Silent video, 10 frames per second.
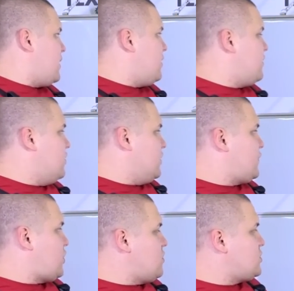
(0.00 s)
Вот. В
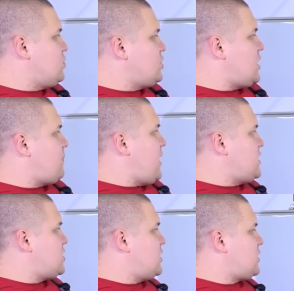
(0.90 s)
таком случае,
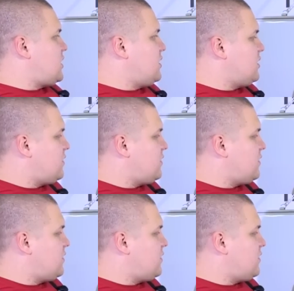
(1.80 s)
опять же, это